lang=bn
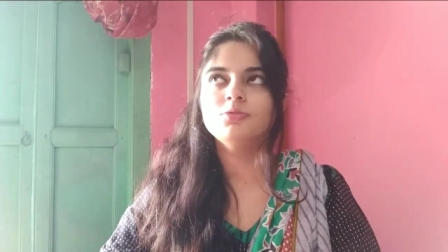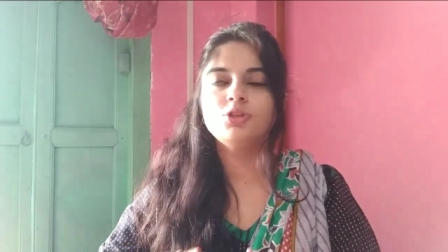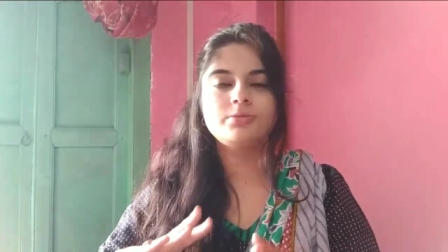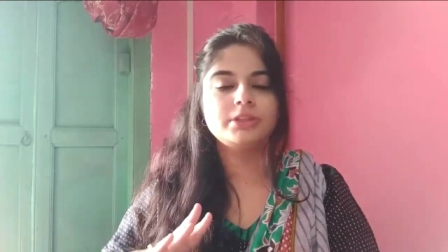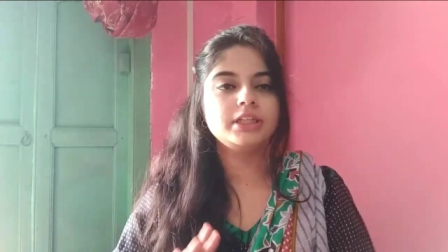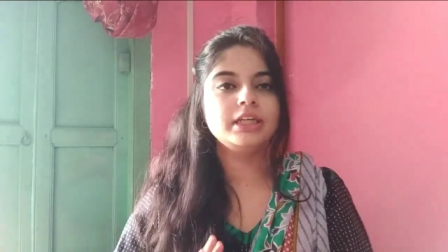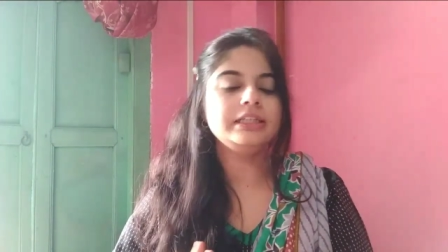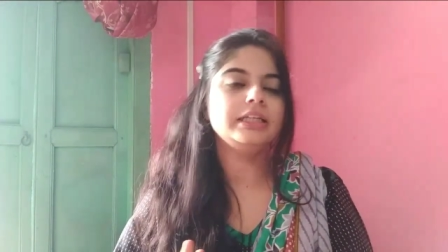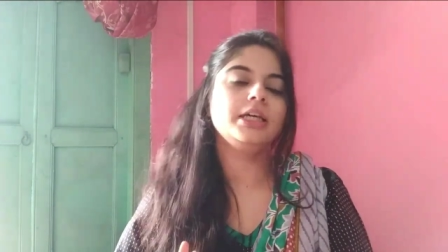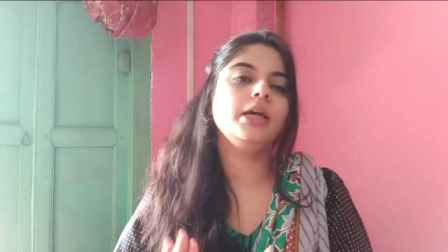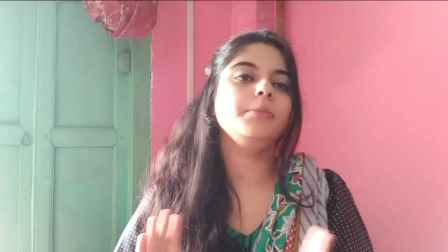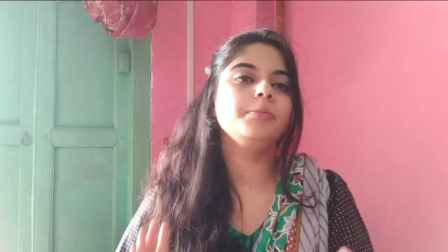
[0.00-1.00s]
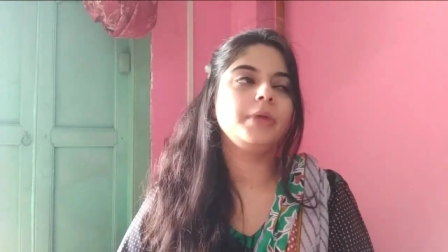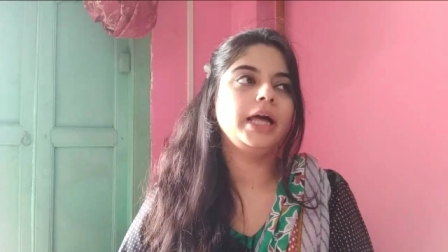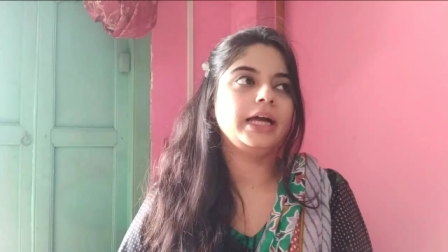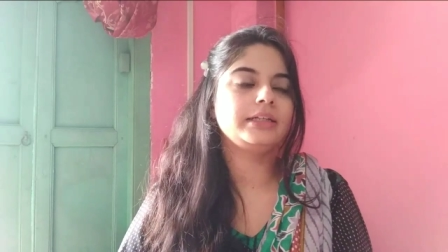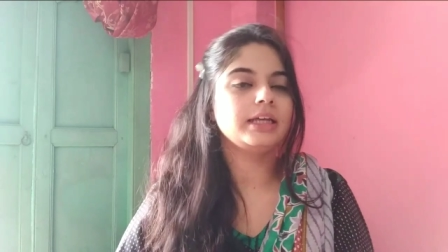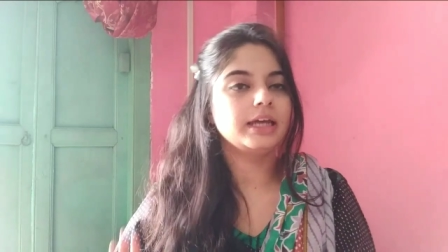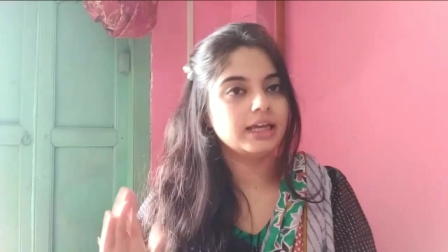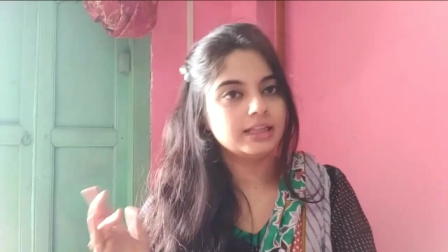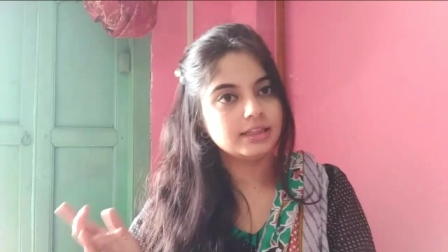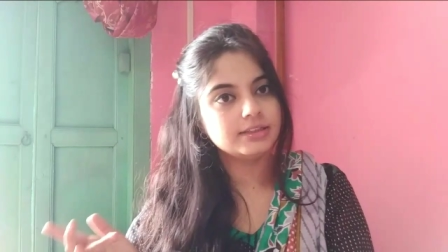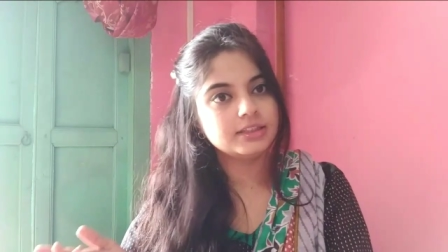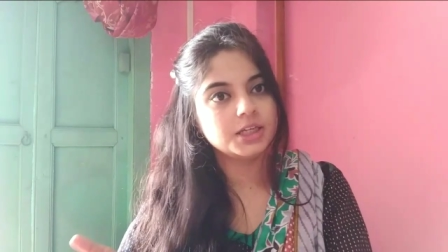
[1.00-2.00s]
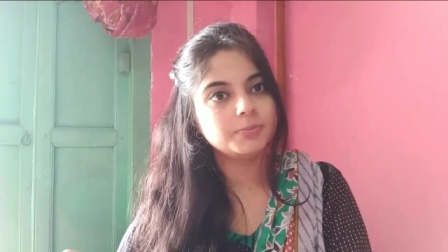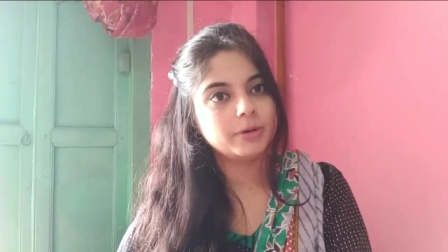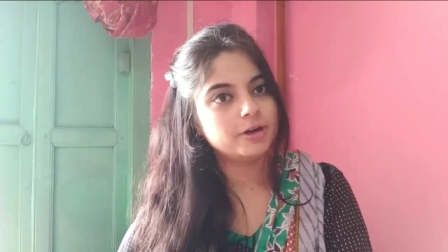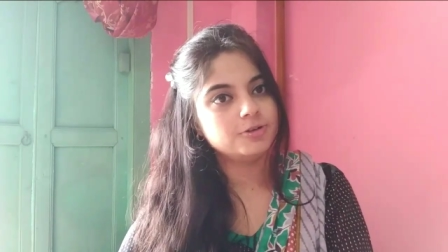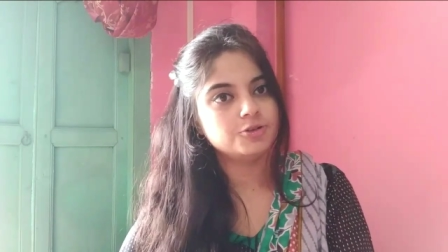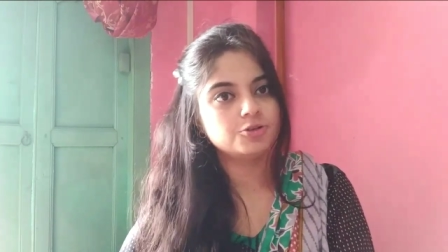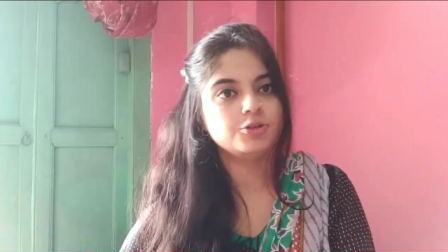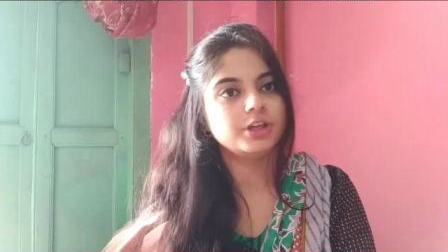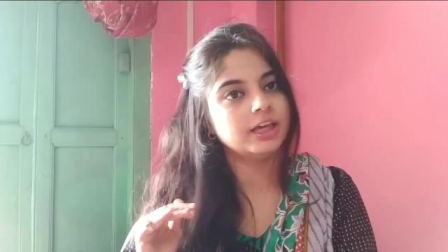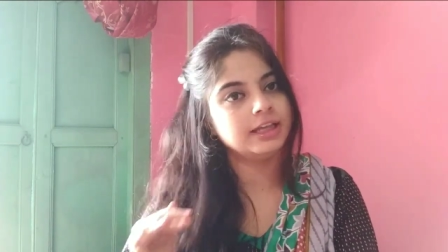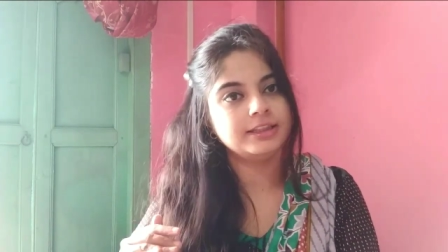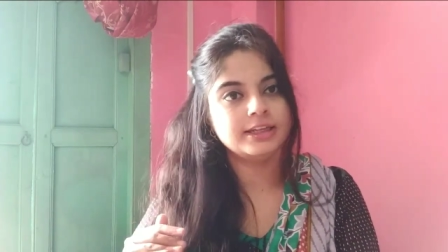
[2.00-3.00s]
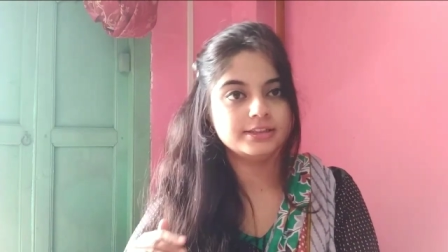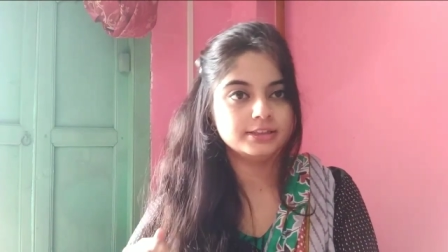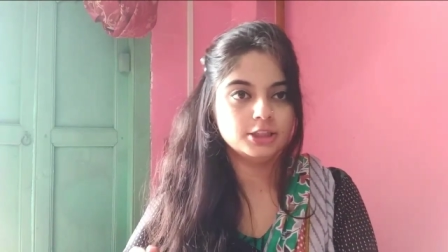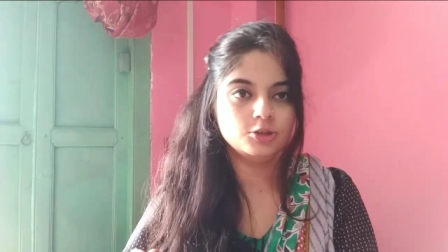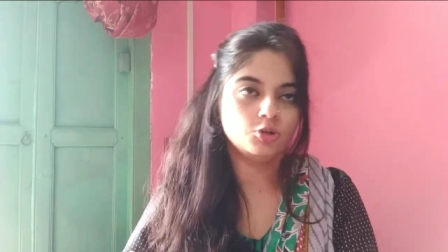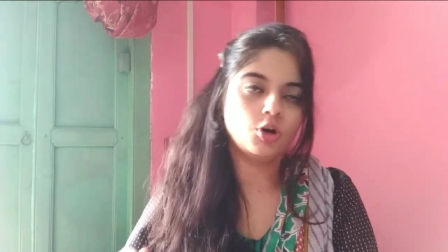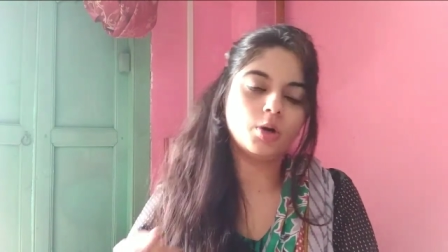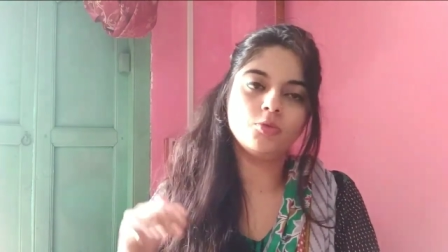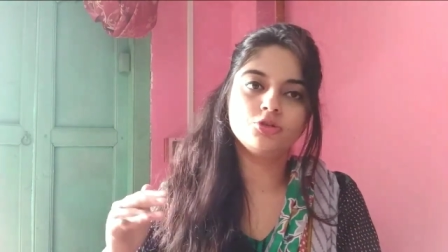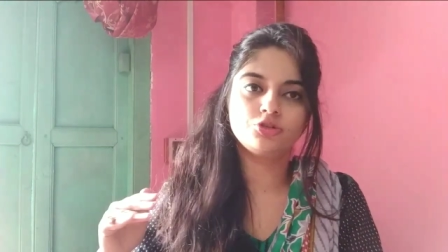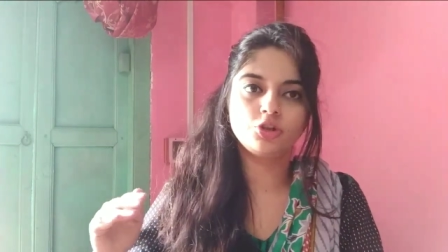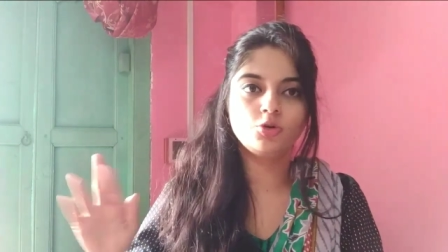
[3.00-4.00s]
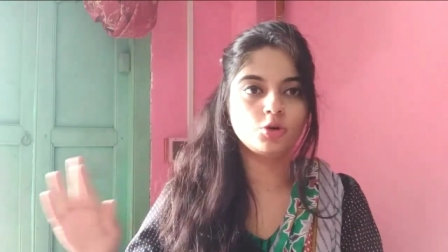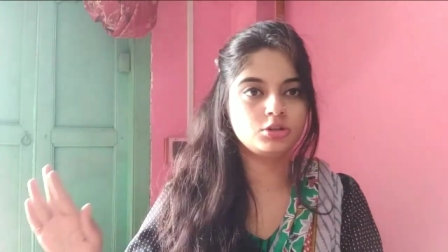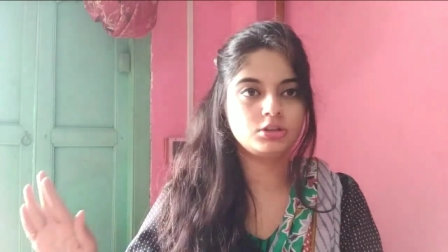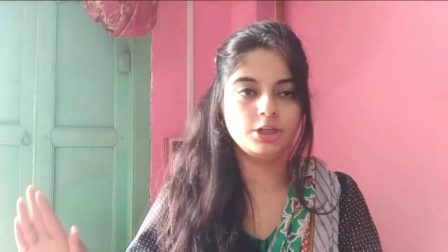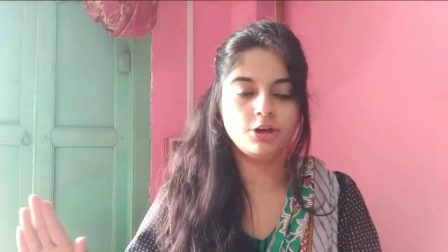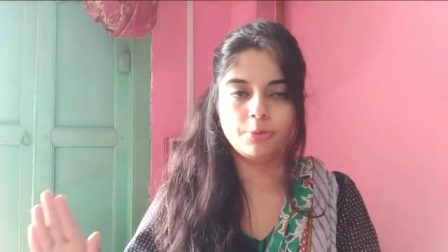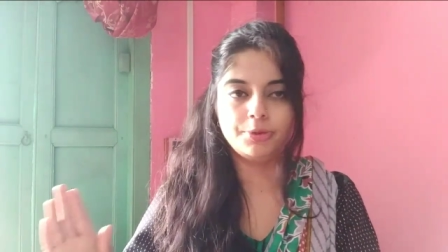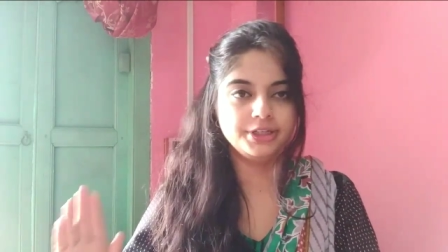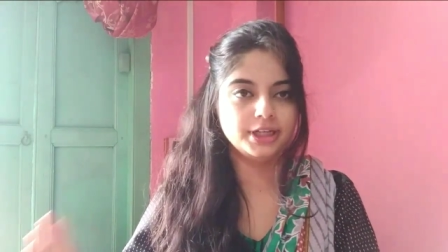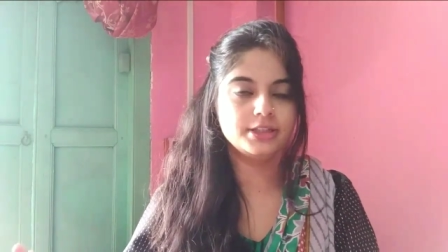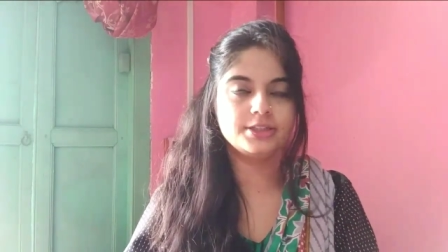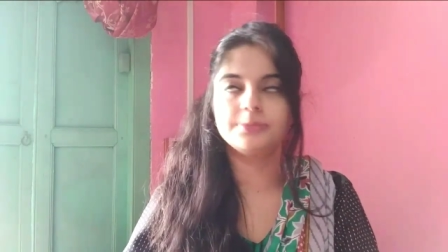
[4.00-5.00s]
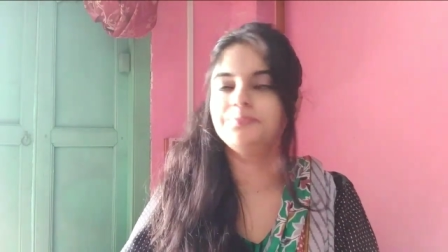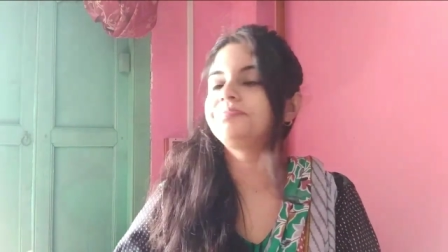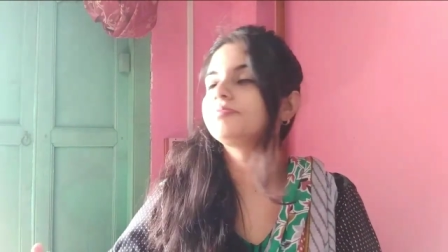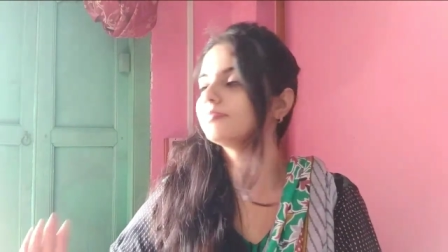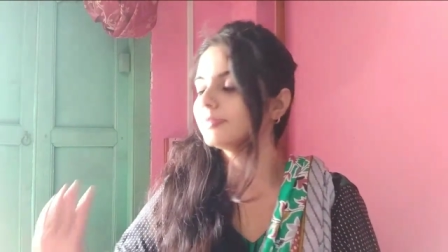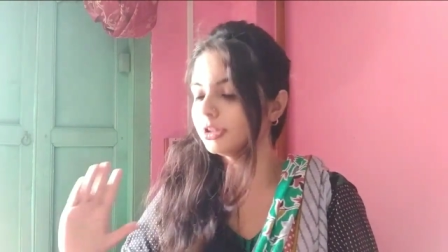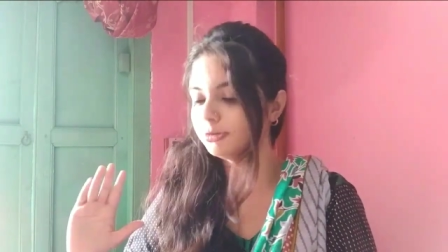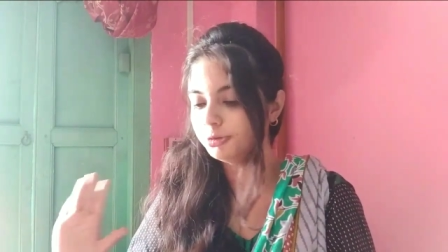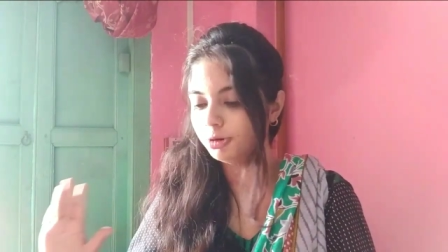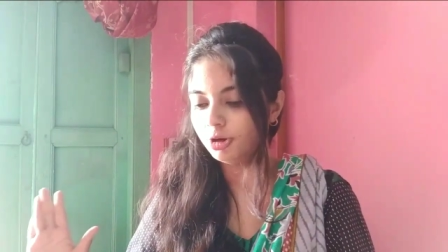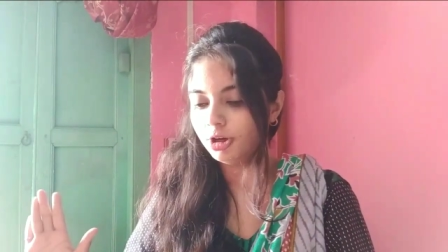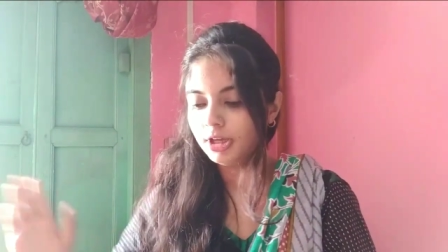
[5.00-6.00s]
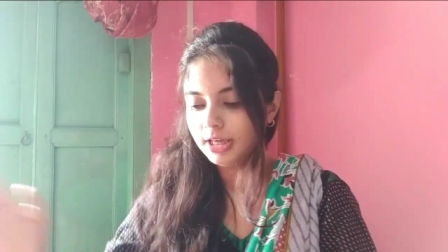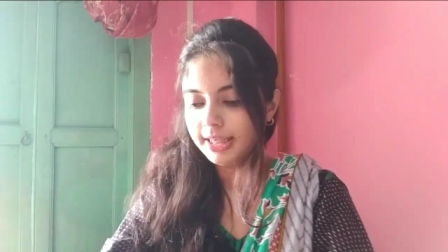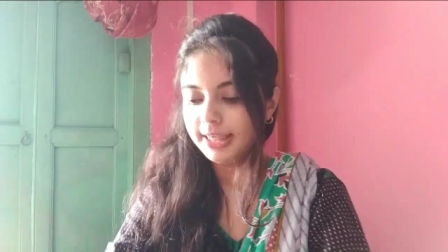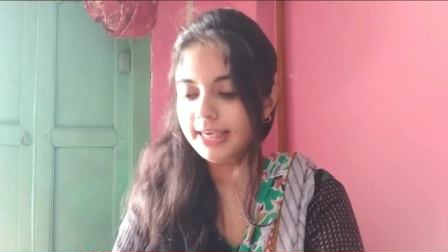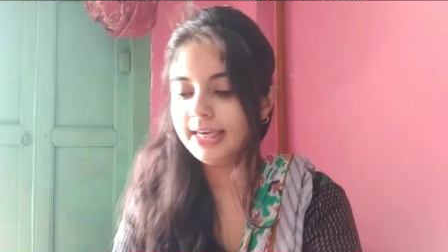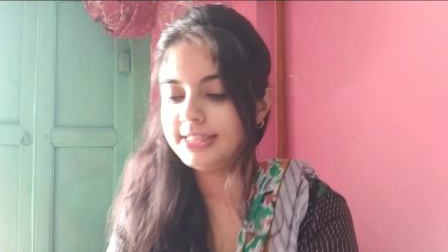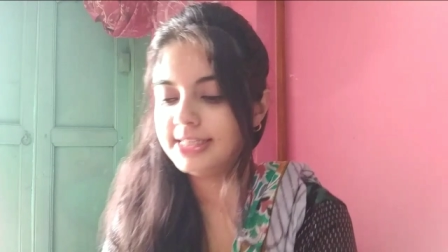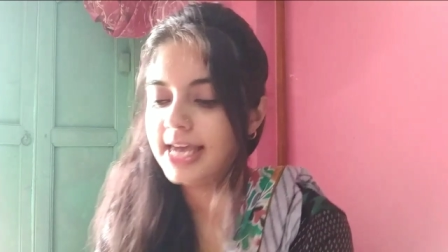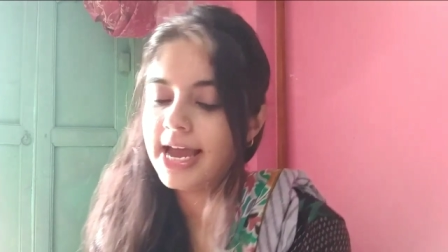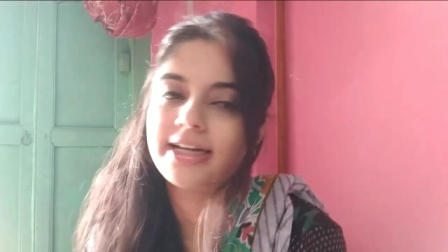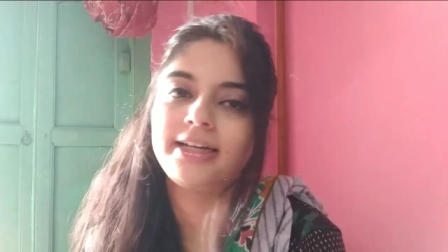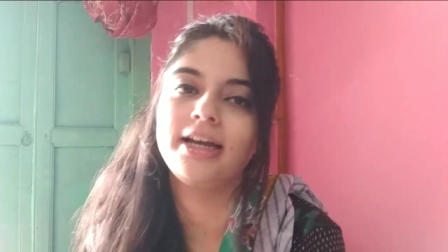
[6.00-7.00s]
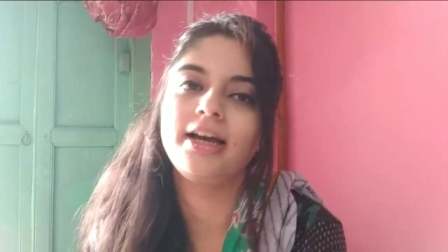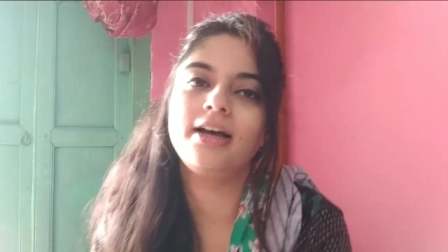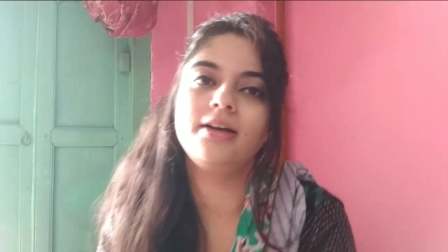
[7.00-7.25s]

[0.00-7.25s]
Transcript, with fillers: তোমাদেরকে একটা হেলদি স্কিন পাওয়ার জন্য এই তিনটে কিন্তু অবশ্যই করতেই হবে ঠিক আছে তো এই যে একটা